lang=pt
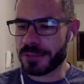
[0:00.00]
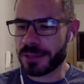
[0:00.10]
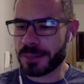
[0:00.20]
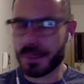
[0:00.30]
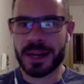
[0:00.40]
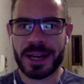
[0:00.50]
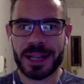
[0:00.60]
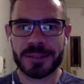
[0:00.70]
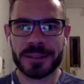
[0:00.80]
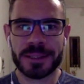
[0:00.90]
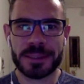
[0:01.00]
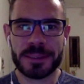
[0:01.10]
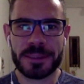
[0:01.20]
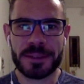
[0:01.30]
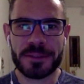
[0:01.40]
fica marcado aí
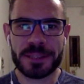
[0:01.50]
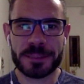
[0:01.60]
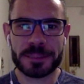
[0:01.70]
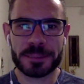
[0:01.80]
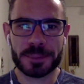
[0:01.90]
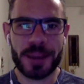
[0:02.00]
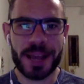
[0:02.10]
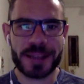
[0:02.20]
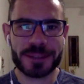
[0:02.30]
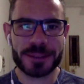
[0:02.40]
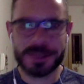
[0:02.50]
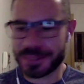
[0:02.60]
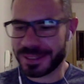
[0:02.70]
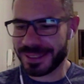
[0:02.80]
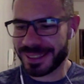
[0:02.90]
na minha vida pro resto da
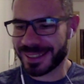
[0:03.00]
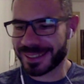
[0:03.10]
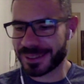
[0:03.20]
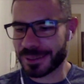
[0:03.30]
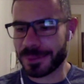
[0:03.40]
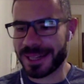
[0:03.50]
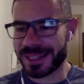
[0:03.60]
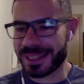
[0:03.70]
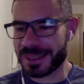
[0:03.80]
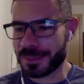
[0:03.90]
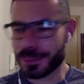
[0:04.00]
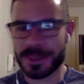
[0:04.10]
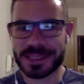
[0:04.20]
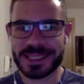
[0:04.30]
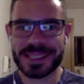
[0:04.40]
vida, né? Tomara que por
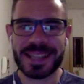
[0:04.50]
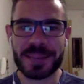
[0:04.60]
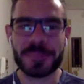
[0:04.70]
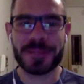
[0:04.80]
bastante tempo